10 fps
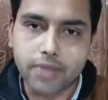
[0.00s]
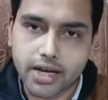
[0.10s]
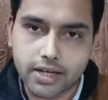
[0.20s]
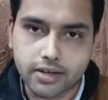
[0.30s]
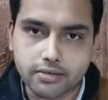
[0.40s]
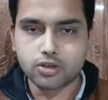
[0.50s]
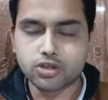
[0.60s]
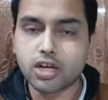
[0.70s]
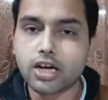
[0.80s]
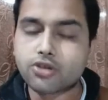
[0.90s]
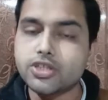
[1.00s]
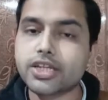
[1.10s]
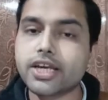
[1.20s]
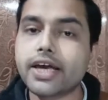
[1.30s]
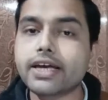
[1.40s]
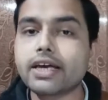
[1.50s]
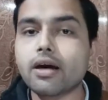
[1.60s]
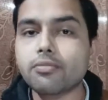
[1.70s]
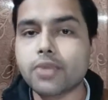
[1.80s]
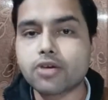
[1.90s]
की माइनिंग दोस्तों अगला क्वेश्चन ये है कि
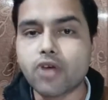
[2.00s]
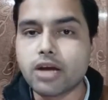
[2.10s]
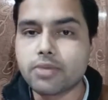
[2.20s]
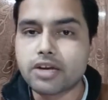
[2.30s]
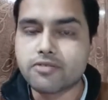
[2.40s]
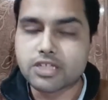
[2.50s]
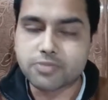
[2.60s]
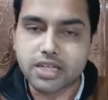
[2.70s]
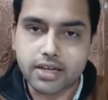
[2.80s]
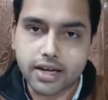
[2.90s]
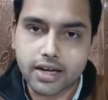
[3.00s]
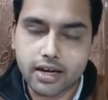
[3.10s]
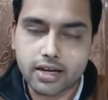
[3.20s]
हम बिटकॉइन में इन्वेस्टमेंट करें या